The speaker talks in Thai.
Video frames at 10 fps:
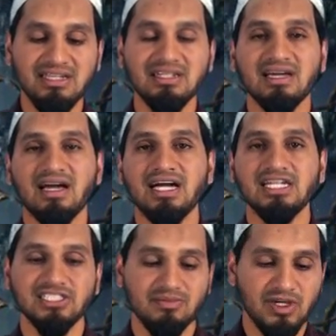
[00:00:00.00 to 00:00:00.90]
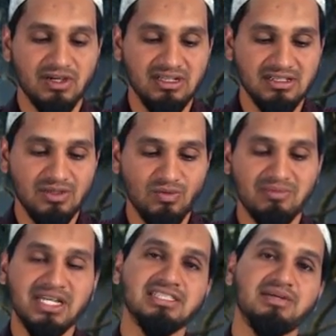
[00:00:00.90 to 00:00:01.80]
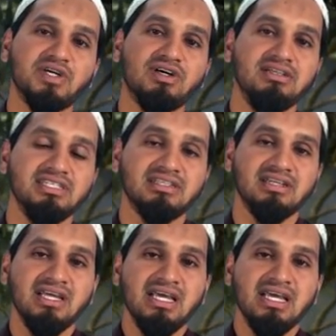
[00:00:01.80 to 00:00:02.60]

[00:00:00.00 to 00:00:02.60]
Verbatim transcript: หินนะอาชาบิค่อยริน วะมาตาบิค่อยริน